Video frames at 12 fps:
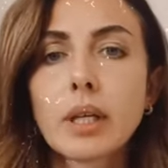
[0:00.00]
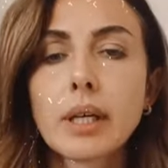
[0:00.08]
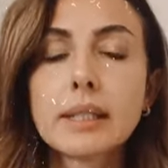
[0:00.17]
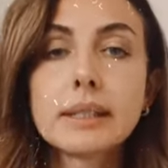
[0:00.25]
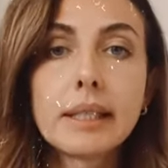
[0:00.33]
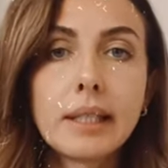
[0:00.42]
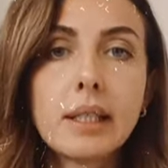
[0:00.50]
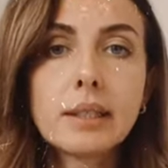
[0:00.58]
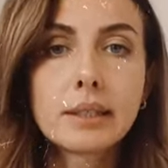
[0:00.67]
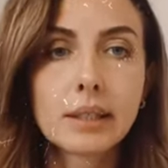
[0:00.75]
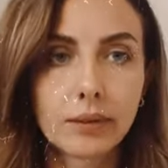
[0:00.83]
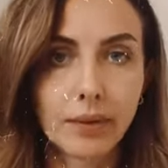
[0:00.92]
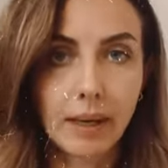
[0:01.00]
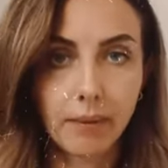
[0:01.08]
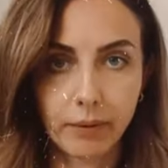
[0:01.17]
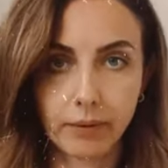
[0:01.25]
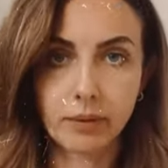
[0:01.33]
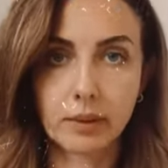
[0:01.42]
разделились на
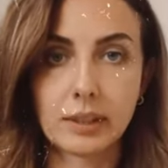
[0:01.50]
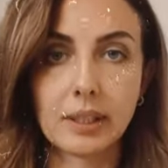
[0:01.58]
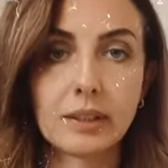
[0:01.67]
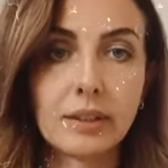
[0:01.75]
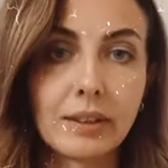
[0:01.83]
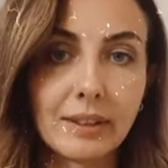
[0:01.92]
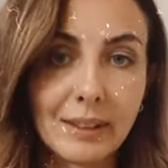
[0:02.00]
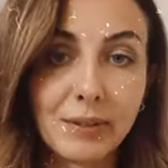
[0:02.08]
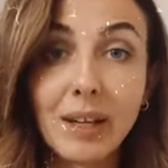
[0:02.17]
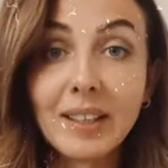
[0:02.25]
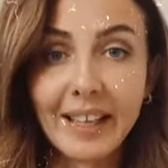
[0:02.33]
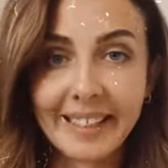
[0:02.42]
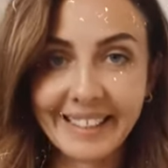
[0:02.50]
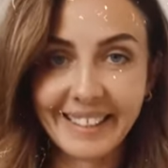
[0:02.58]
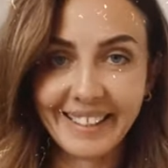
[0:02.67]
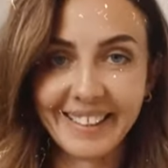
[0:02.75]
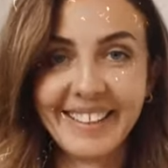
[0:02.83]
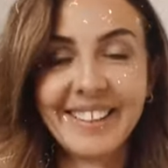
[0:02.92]
два, на, на два
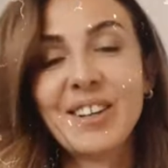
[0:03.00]
лагеря,